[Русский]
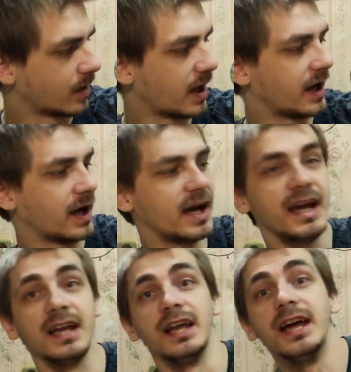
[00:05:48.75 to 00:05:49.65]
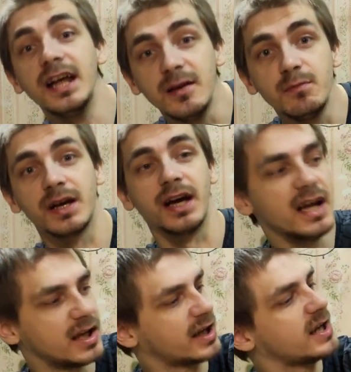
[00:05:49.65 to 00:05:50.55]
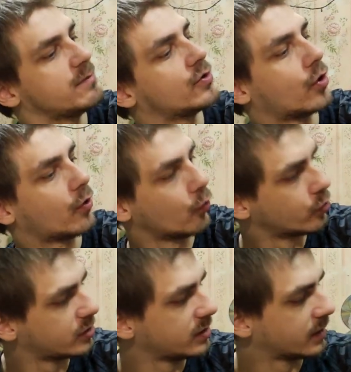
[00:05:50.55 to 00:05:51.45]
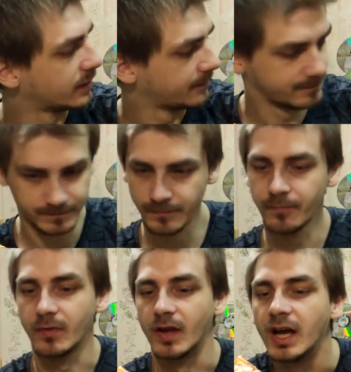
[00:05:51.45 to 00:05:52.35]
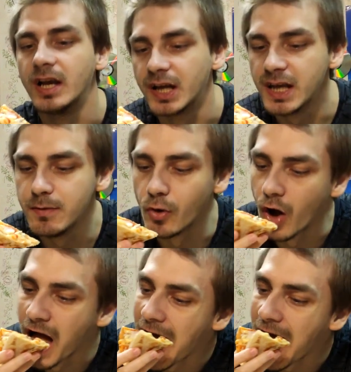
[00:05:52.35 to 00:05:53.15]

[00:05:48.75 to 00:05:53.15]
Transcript: Э, эль, эль, эль Римио. Ух ты. Эль Римио.